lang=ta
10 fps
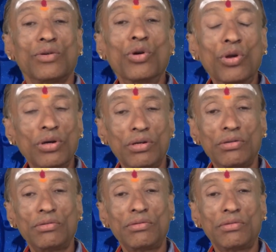குரு
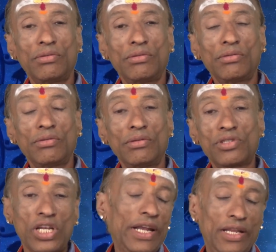
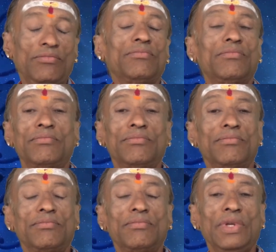சனி
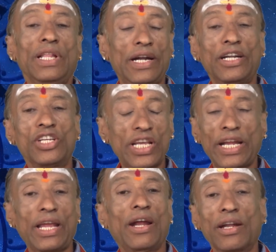இது ரெண்டும்
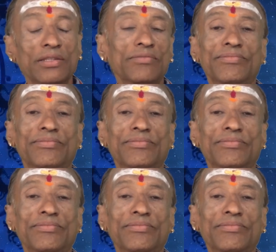செயற்கையானது